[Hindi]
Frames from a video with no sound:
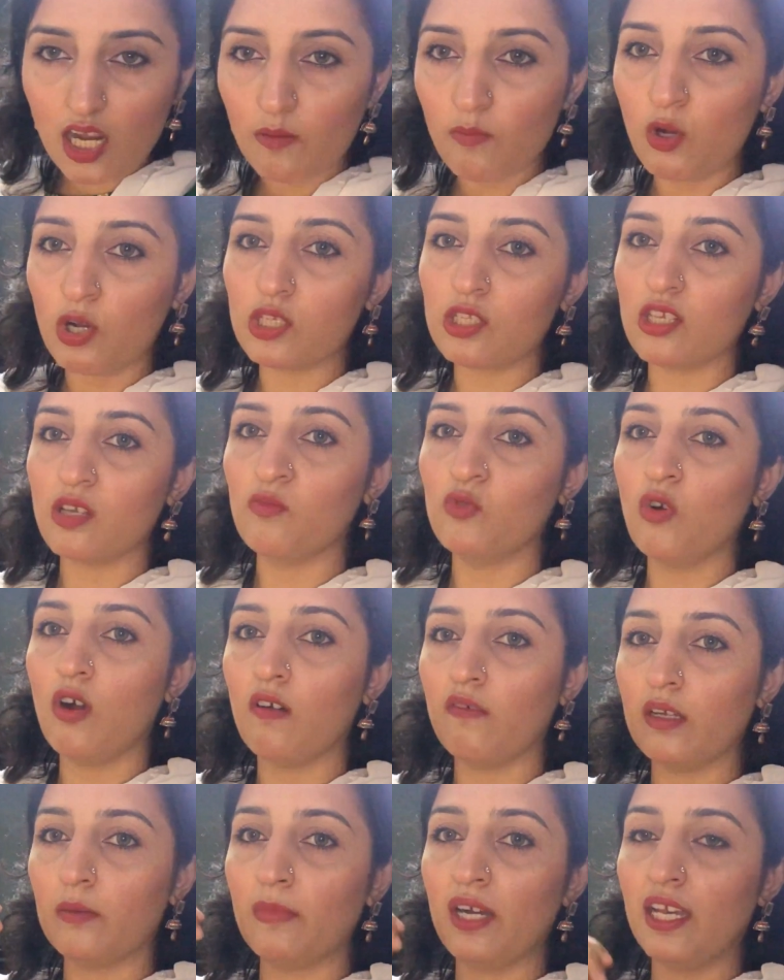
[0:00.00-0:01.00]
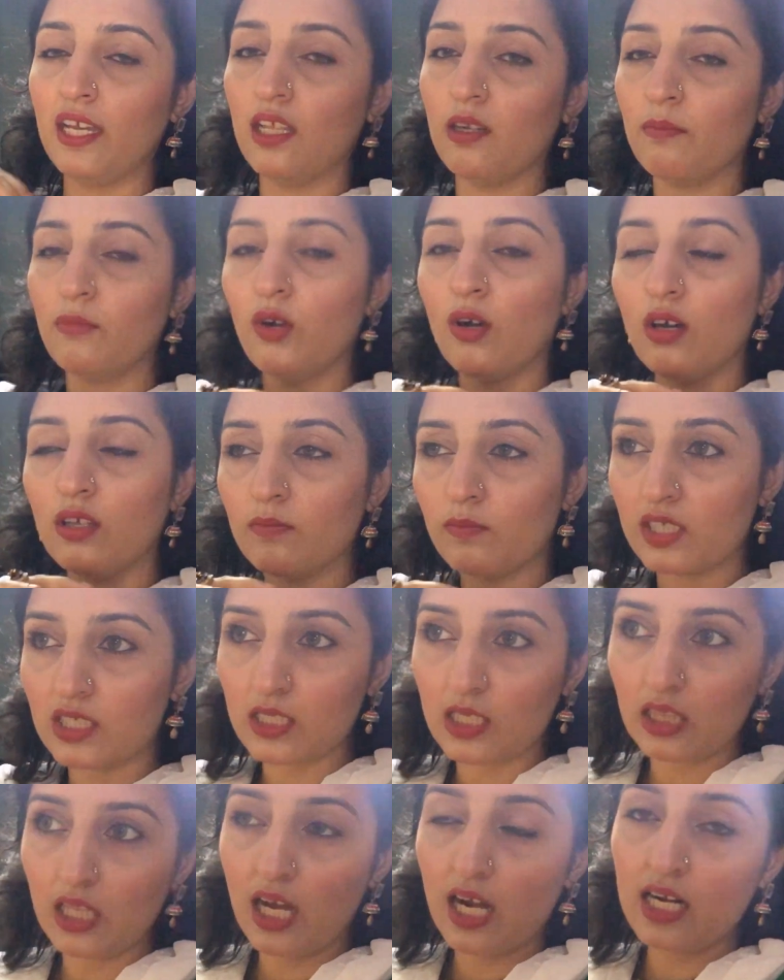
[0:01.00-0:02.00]
का मौसम हुआ हुआ है बाहर बहुत
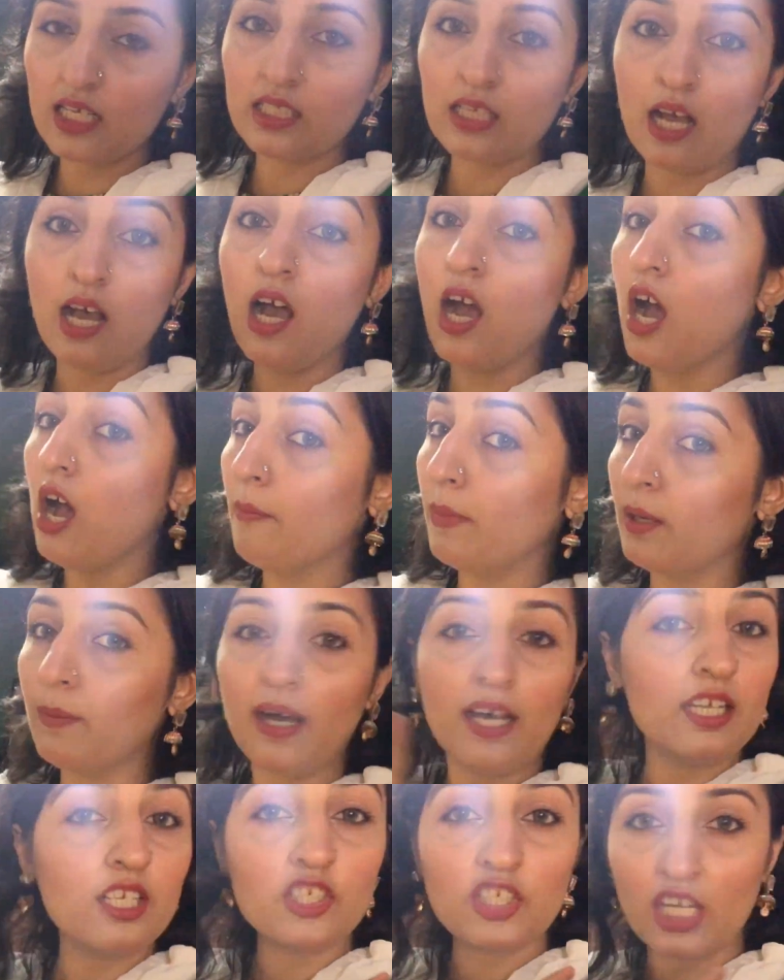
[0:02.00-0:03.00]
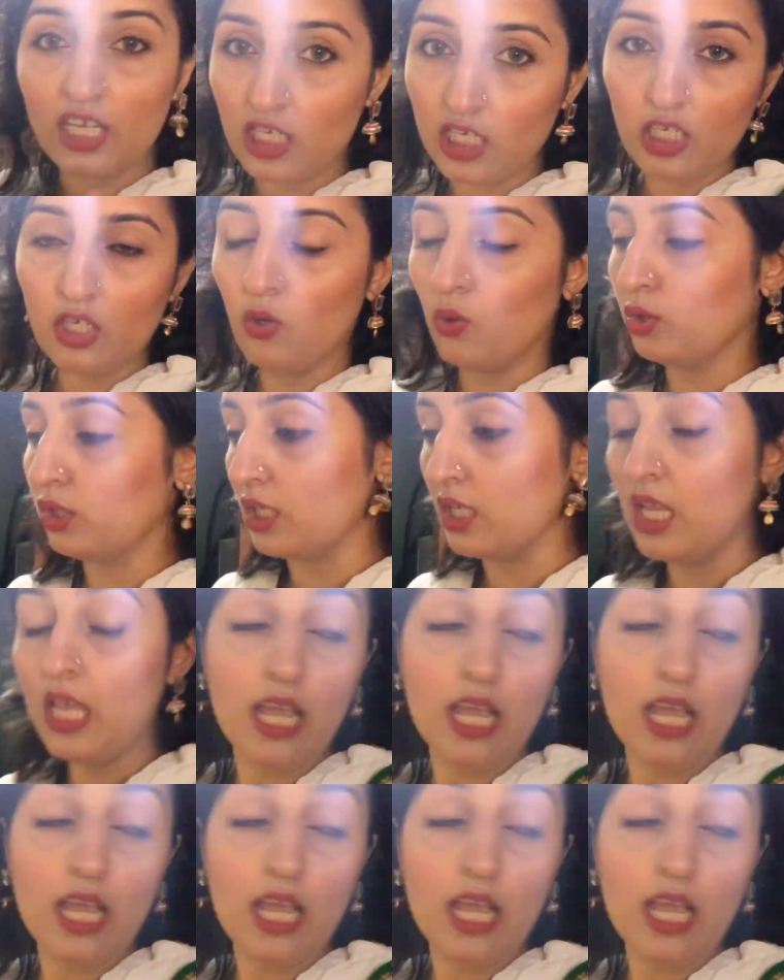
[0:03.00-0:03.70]
मज़ेदार था पर बारिश नहीं होती